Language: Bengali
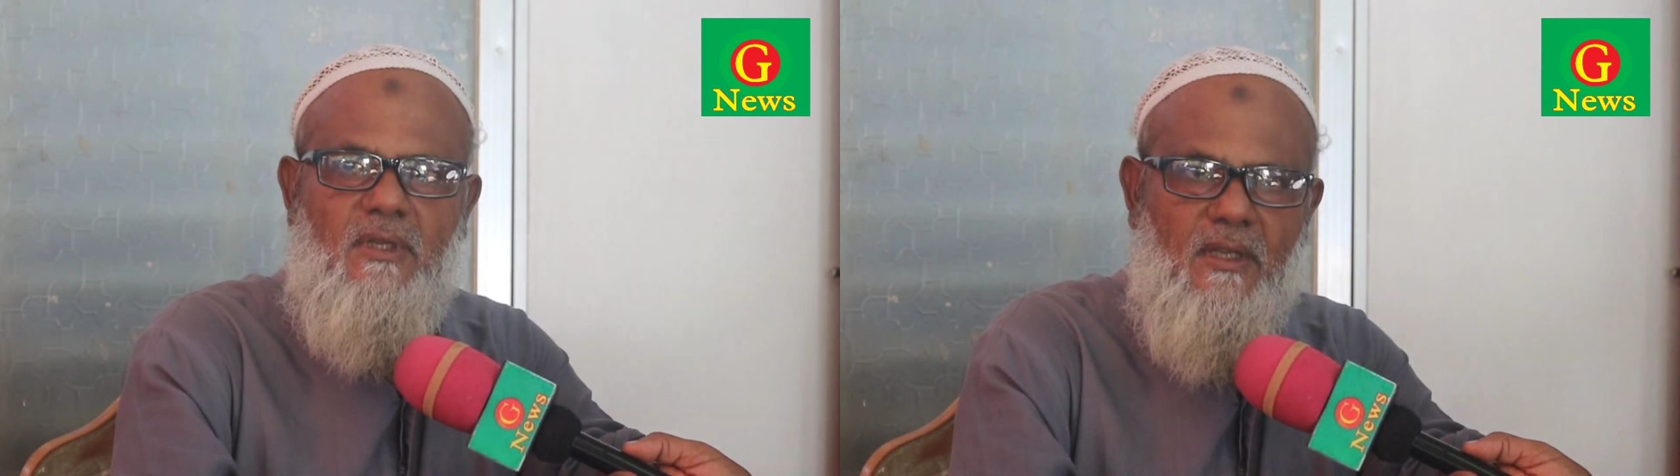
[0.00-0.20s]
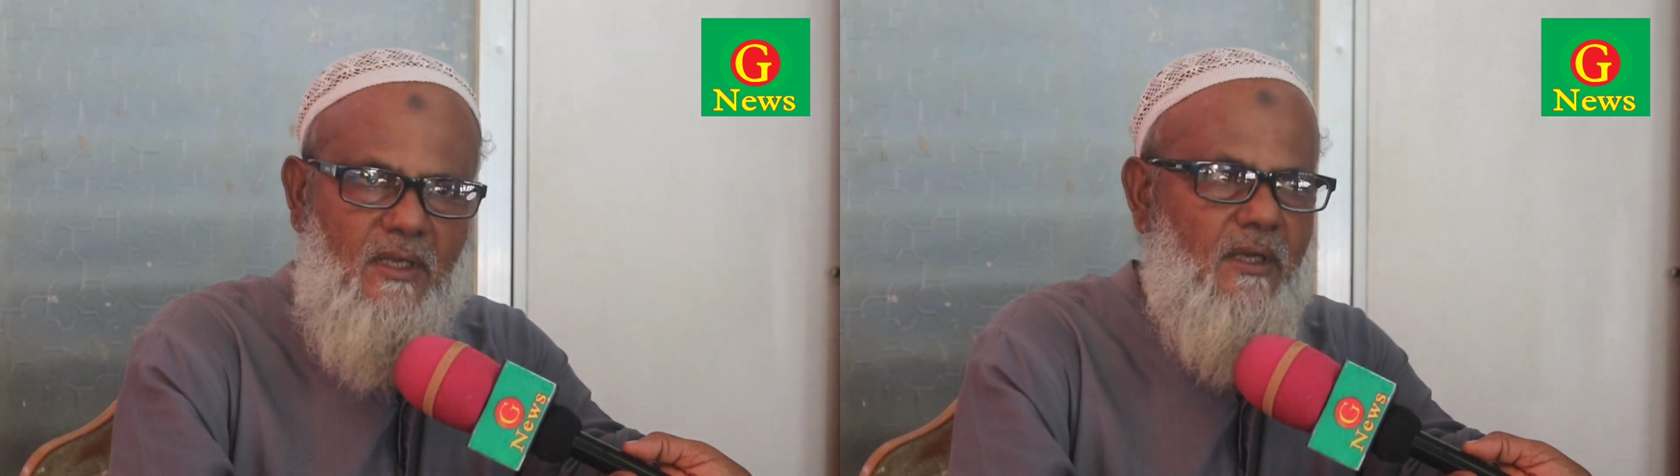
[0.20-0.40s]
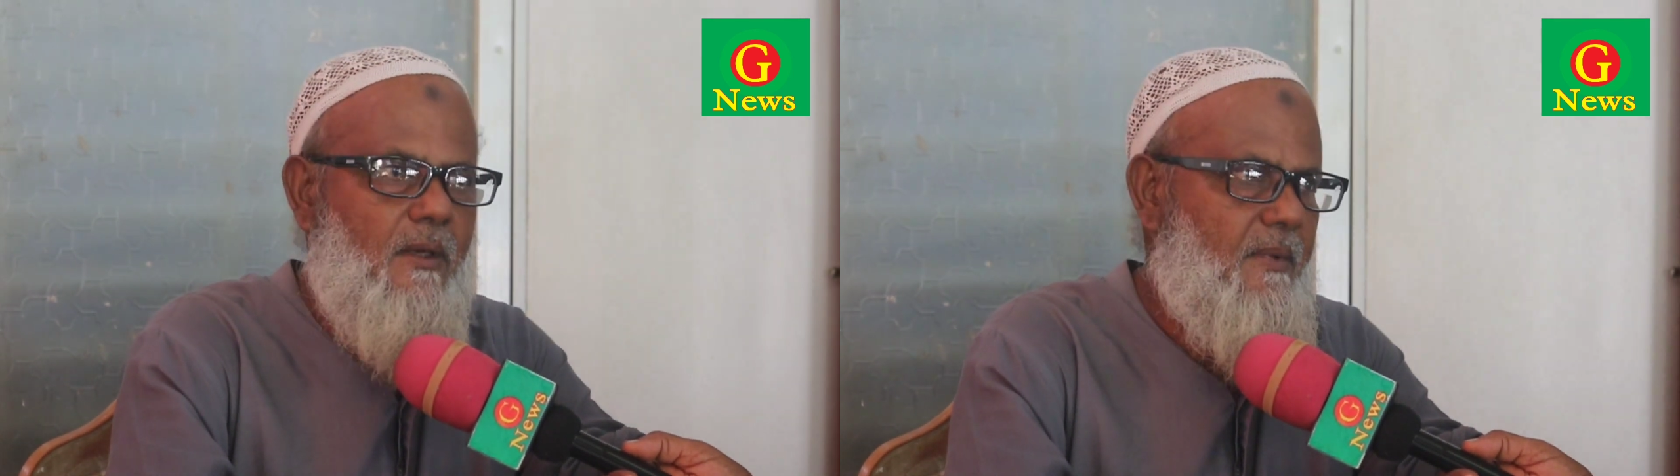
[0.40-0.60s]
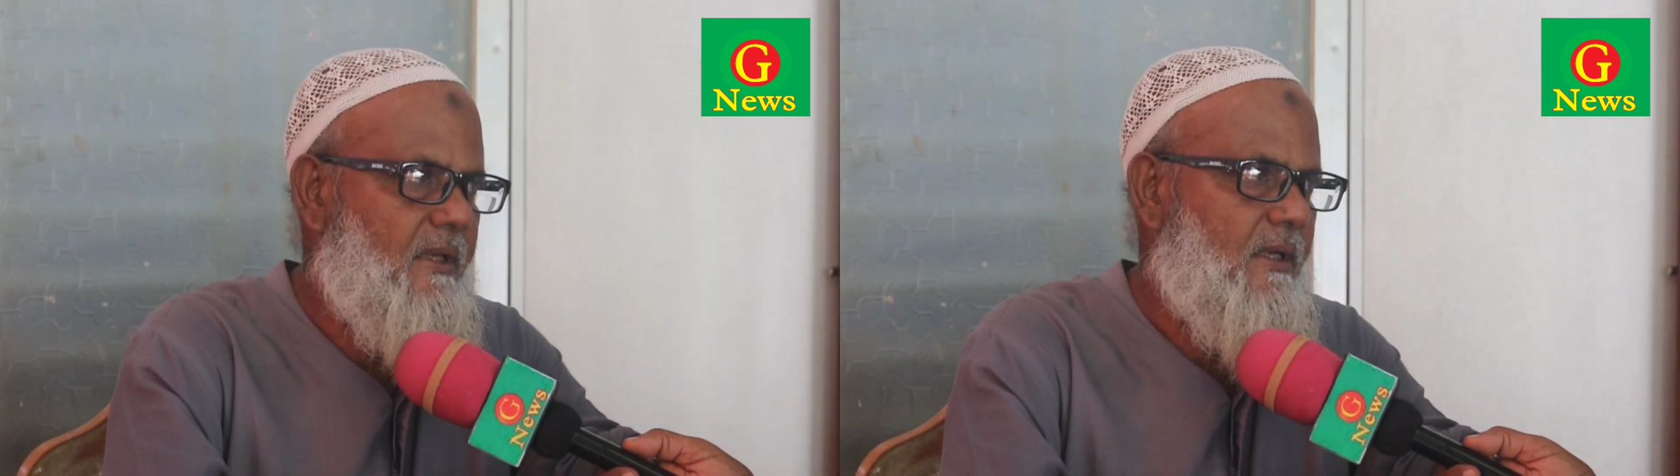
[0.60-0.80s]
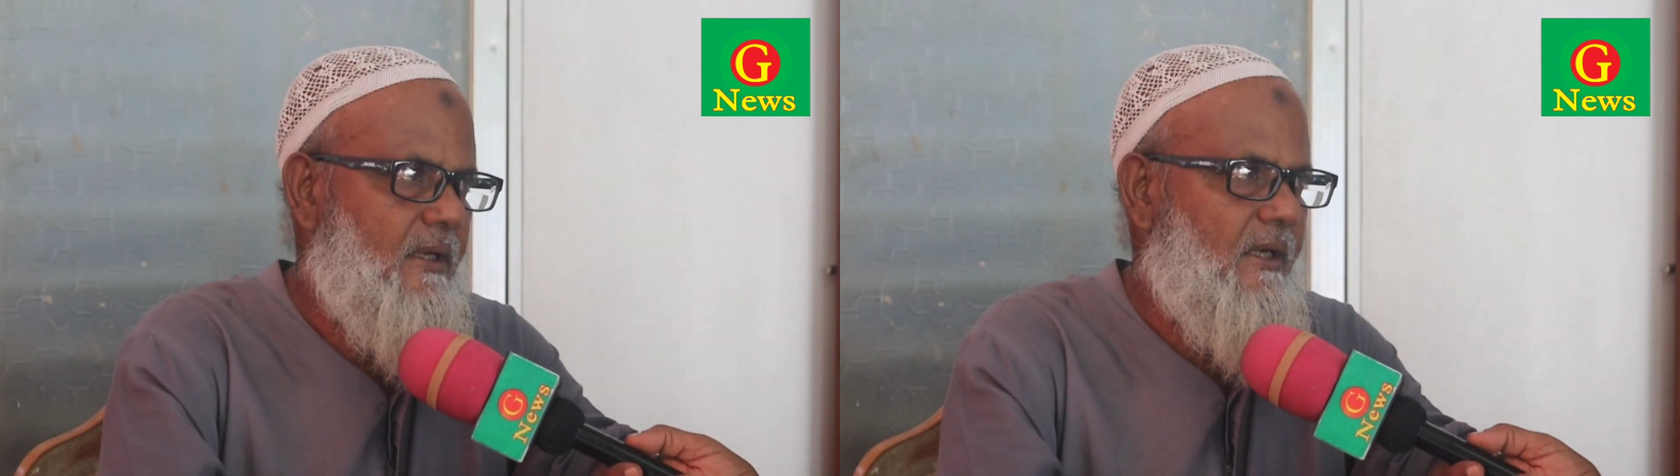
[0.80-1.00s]
সে এখানে
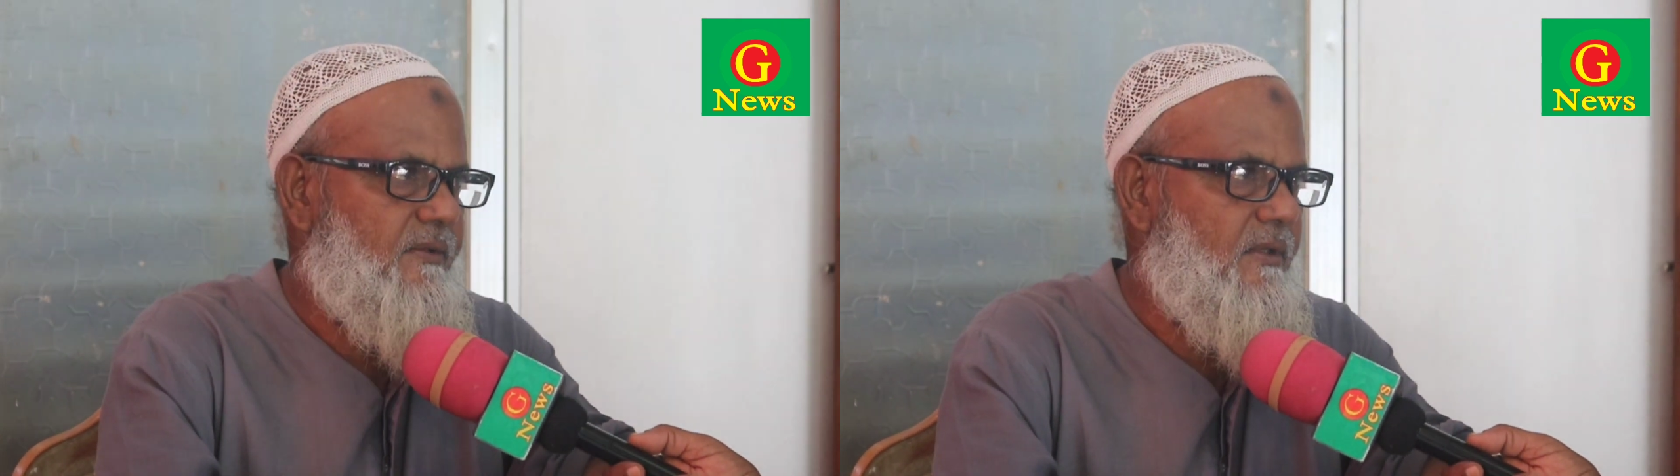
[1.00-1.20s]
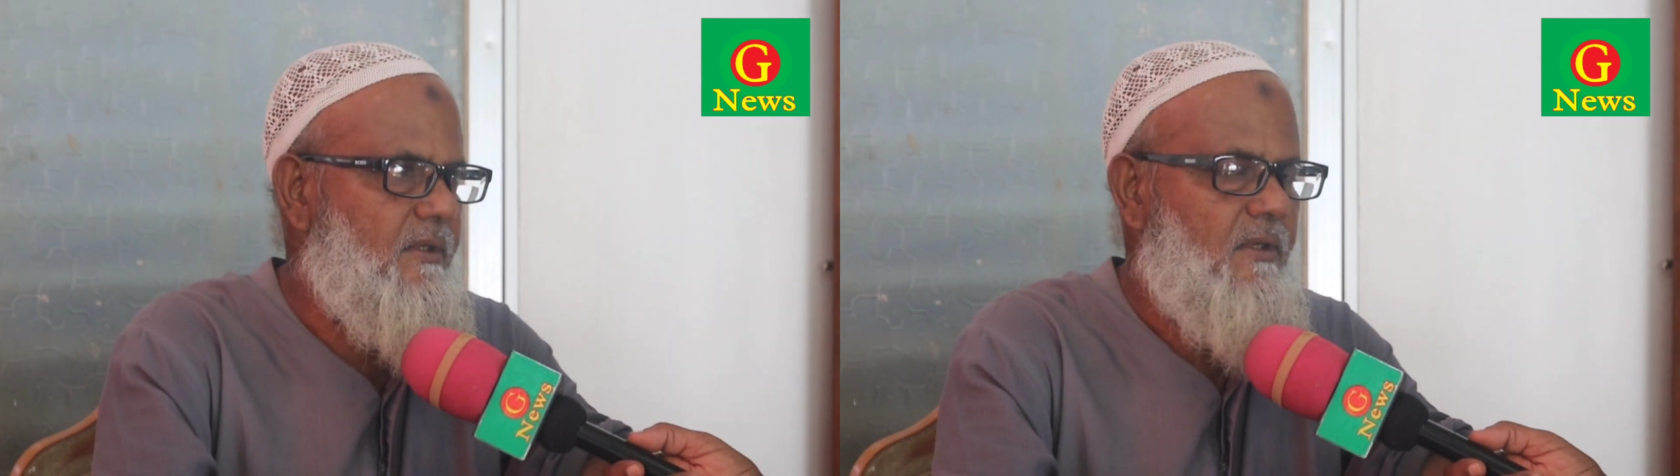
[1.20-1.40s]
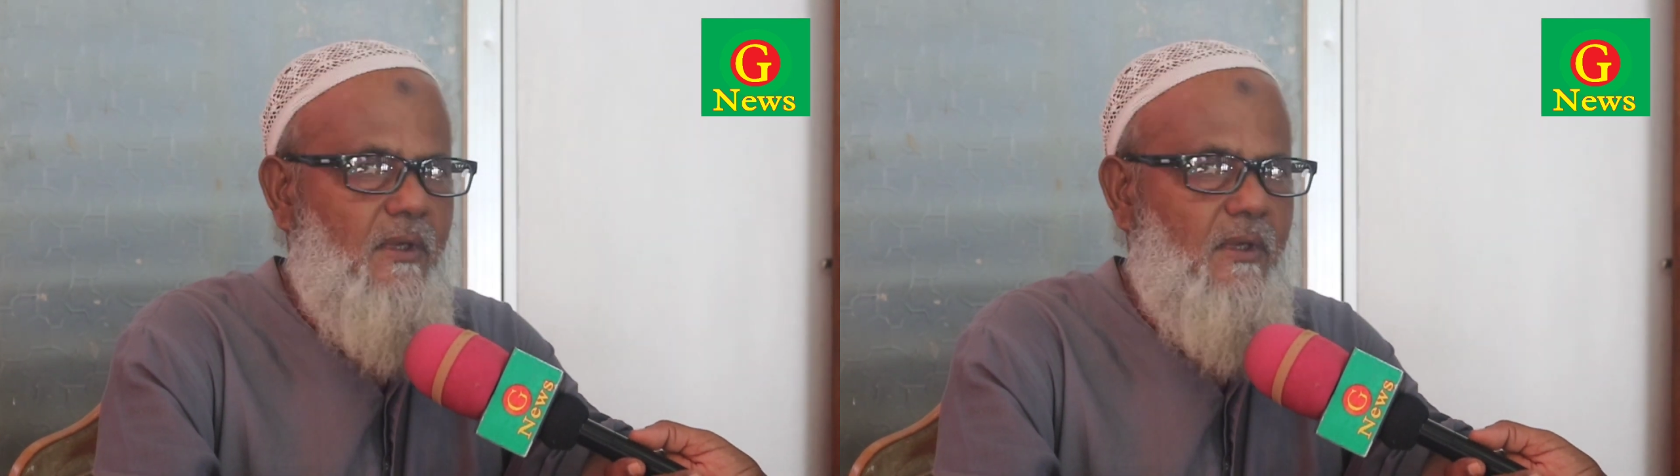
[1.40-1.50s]
আমাদের এখানে আসছে